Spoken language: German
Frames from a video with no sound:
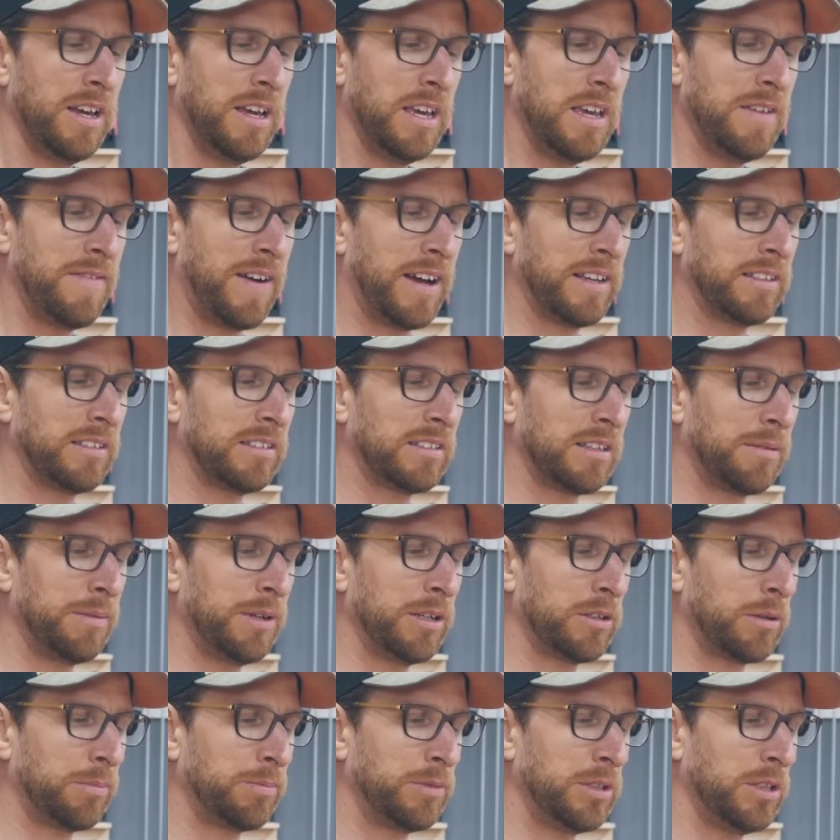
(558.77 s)
Ich weiß es aber
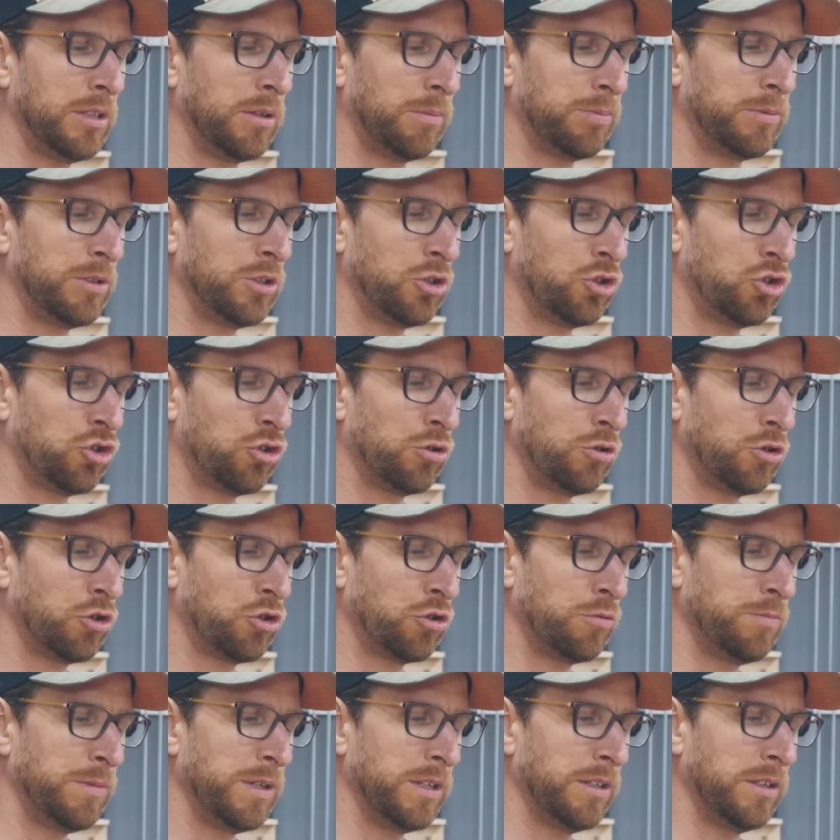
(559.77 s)
nicht, ob die, ob die
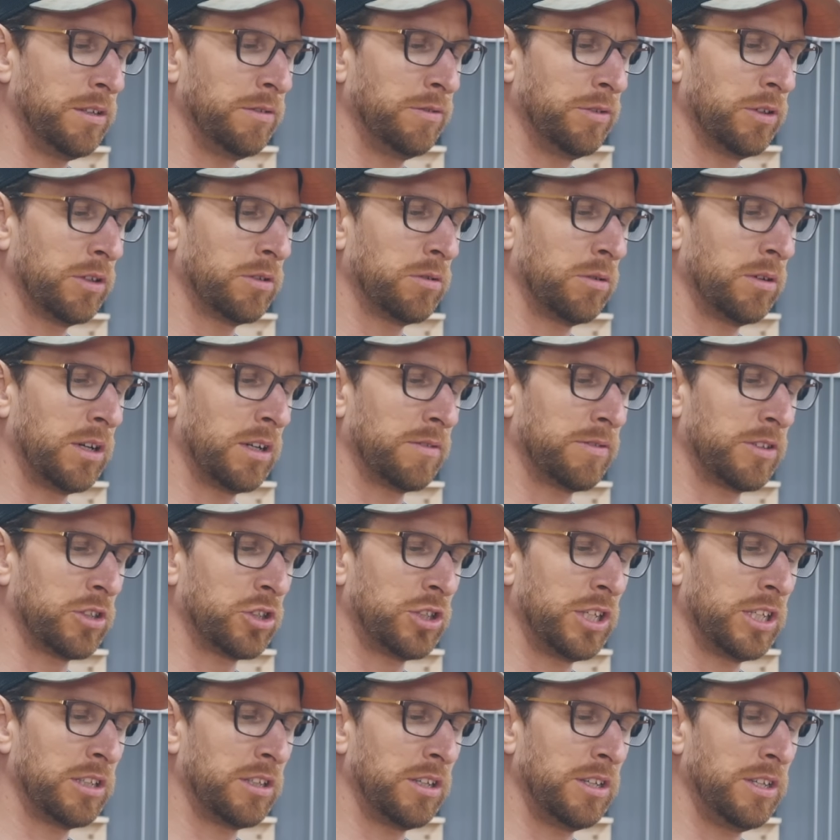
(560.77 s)
schmierende Wirkung hat. Was
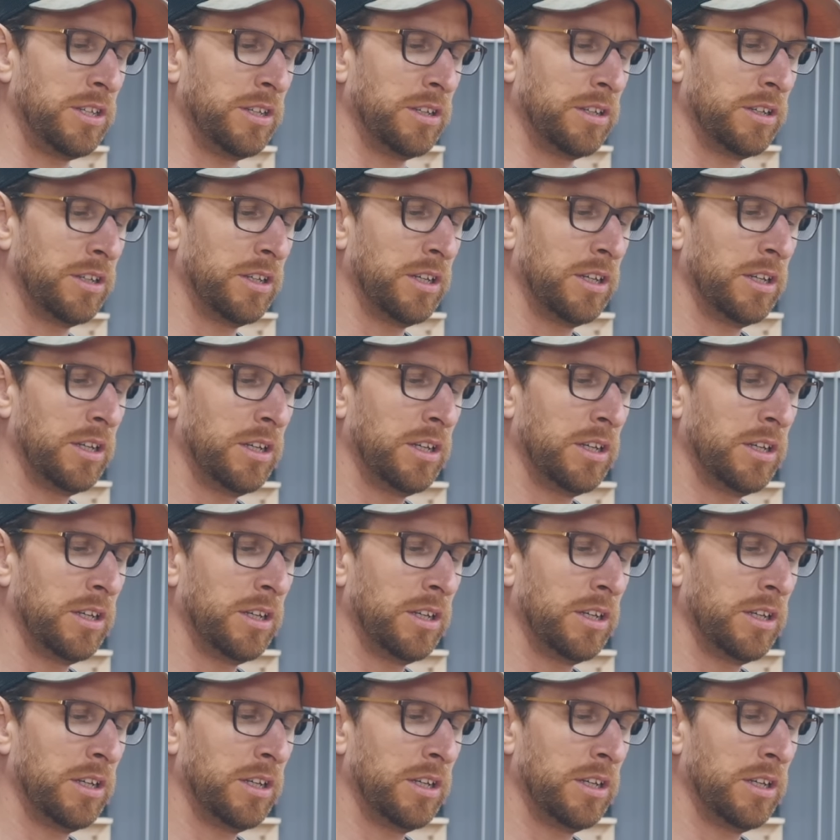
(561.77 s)
steht denn hier?